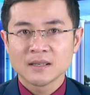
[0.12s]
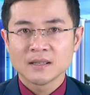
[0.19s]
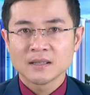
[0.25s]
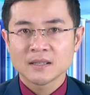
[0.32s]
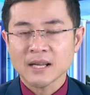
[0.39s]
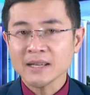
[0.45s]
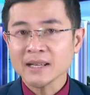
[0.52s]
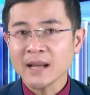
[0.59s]

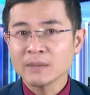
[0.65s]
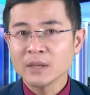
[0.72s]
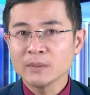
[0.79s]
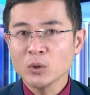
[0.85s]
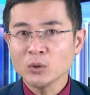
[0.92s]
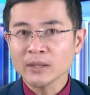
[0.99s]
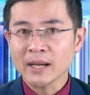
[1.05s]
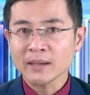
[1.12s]
Sáng
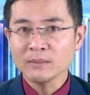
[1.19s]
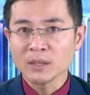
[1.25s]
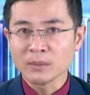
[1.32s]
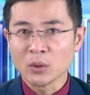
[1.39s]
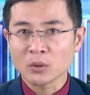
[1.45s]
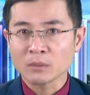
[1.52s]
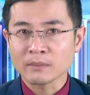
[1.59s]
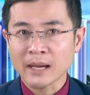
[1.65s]
21 tháng
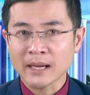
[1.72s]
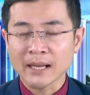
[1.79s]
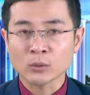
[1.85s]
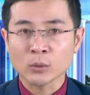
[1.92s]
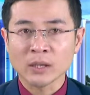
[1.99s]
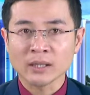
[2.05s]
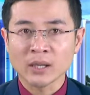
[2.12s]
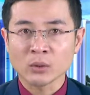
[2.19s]
11, Ban
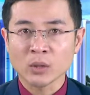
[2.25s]
An toàn Giao